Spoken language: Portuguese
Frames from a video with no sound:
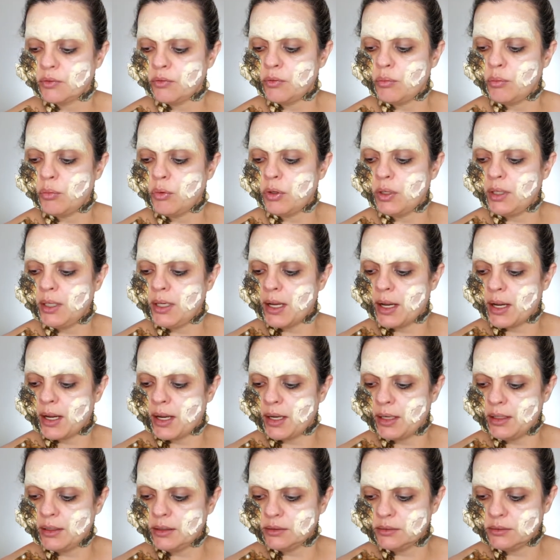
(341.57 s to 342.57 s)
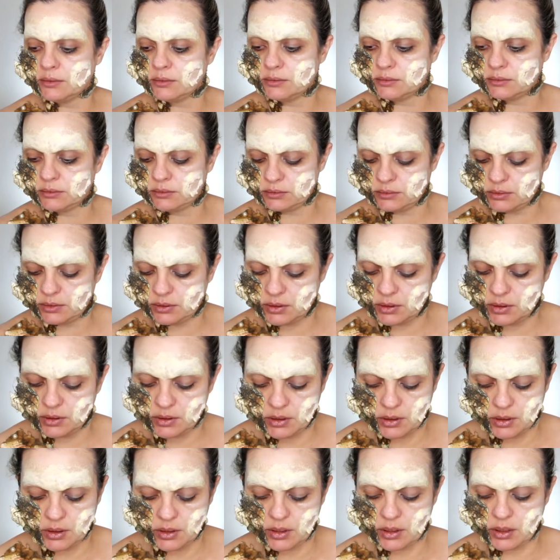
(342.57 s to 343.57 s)
Vou molhar
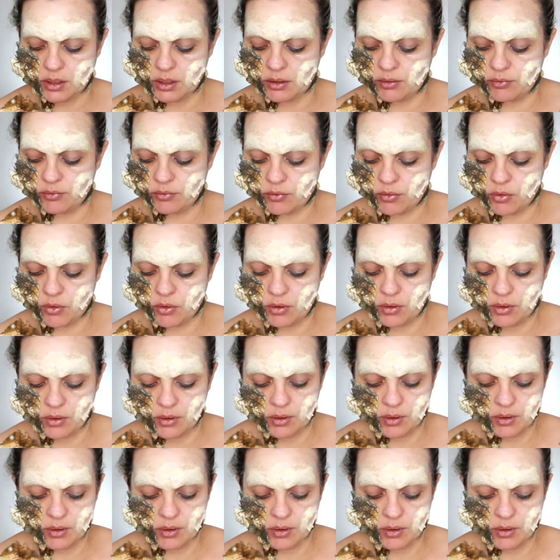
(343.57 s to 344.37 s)
e vou